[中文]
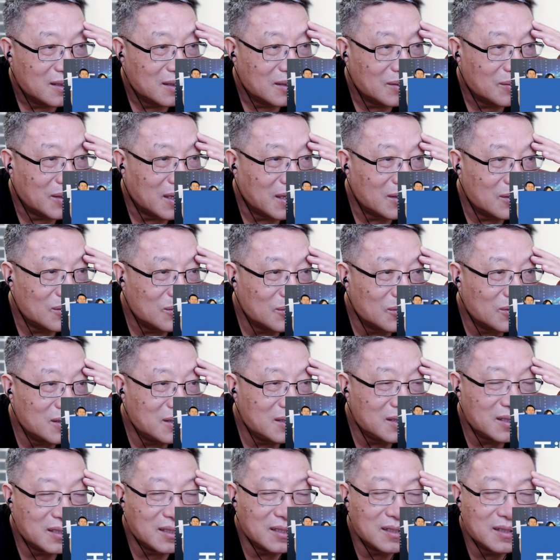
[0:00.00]
是吧？如果
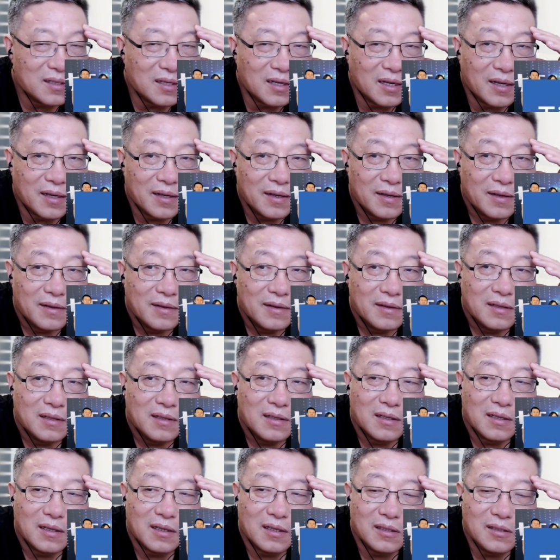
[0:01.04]
你现在
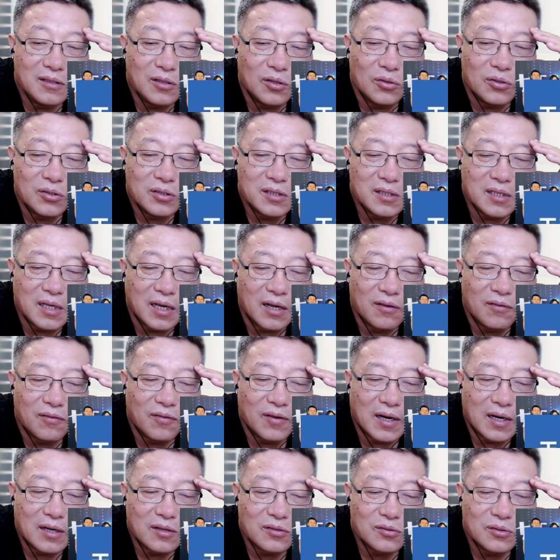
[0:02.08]
呃有想
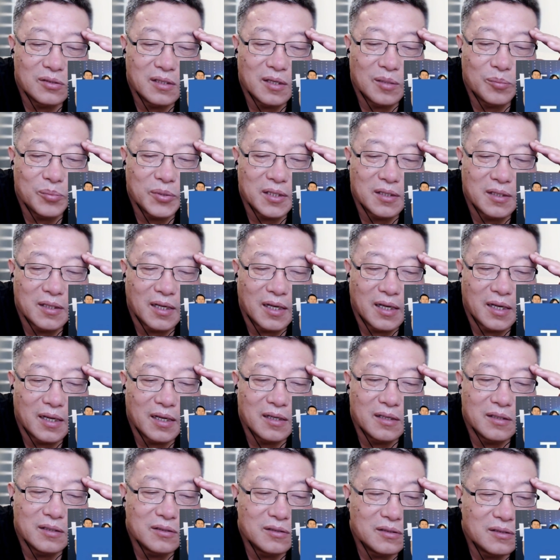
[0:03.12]
法说那个平
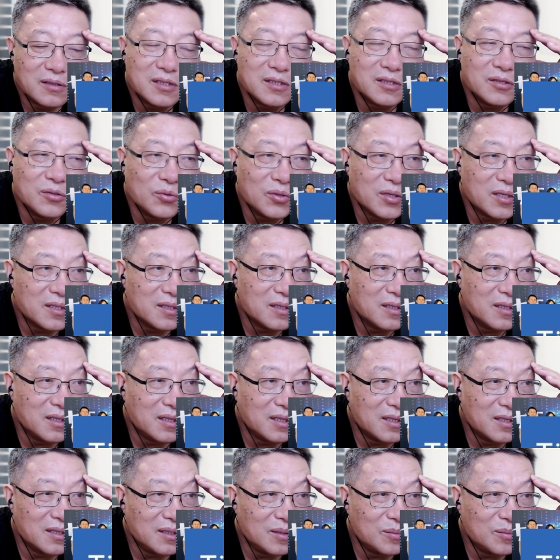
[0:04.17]
台制约着你，